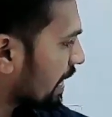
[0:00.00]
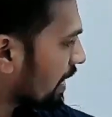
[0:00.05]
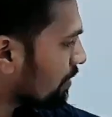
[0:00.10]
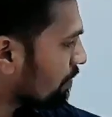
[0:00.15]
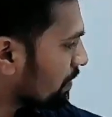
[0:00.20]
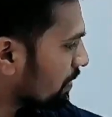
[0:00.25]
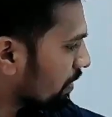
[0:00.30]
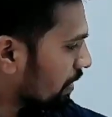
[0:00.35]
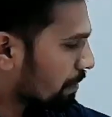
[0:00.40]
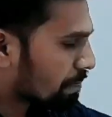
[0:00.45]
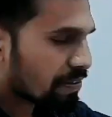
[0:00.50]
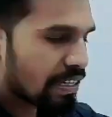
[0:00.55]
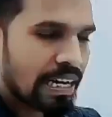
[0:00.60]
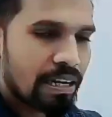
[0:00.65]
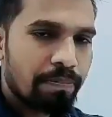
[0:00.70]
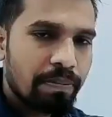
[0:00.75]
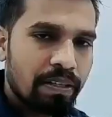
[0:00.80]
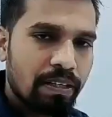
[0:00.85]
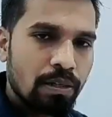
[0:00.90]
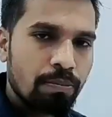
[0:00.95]
साइड में लेफ्ट
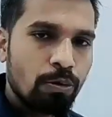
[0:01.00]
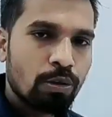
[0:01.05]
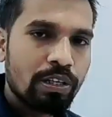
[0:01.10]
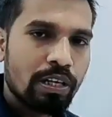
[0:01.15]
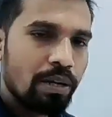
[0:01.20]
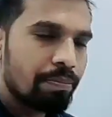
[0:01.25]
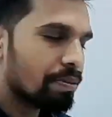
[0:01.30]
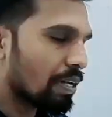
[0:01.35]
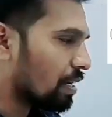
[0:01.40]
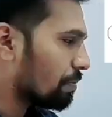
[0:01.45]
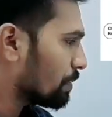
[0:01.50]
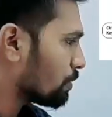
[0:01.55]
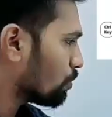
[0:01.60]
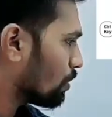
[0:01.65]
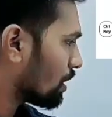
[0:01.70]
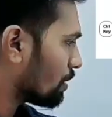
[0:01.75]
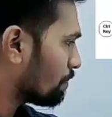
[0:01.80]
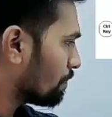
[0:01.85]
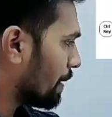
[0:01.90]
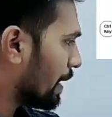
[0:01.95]
साइड में कीबोर्ड के लेफ्ट साइड में
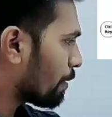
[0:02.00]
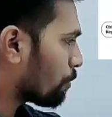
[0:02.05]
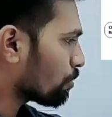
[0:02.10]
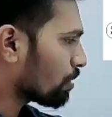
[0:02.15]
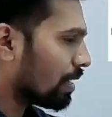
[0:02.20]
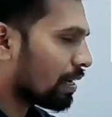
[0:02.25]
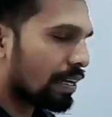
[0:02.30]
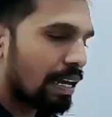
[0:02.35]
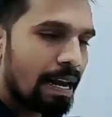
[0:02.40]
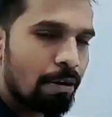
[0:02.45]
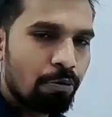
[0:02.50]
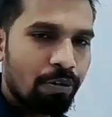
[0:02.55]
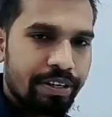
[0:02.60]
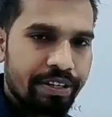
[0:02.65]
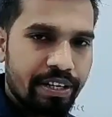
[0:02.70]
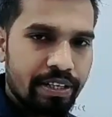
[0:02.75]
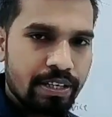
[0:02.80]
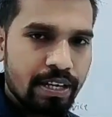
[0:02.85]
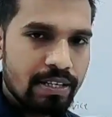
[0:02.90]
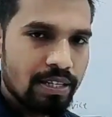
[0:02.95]
जो एक पैड होता है
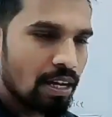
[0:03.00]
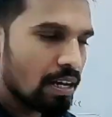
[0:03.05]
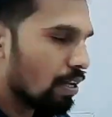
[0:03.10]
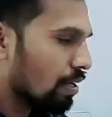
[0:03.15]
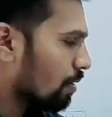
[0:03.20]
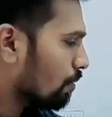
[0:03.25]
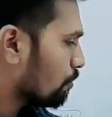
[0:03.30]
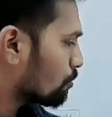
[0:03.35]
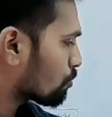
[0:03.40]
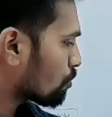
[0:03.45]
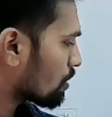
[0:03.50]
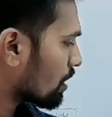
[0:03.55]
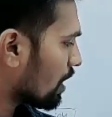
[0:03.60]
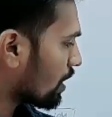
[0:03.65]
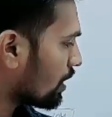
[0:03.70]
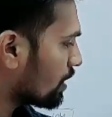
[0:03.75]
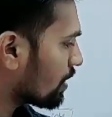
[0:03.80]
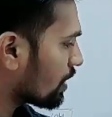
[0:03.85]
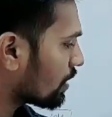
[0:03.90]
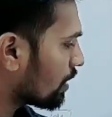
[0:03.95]
कैलकुलेटर जैसा उसको
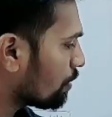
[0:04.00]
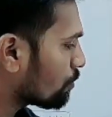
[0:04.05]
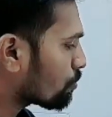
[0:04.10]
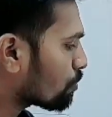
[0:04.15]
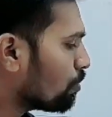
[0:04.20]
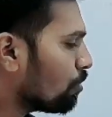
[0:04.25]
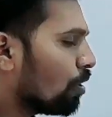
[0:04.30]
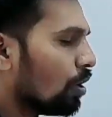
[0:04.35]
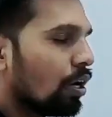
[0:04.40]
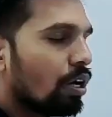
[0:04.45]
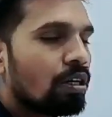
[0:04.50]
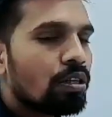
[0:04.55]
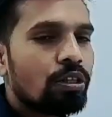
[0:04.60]
क्या कहा जाता है उसको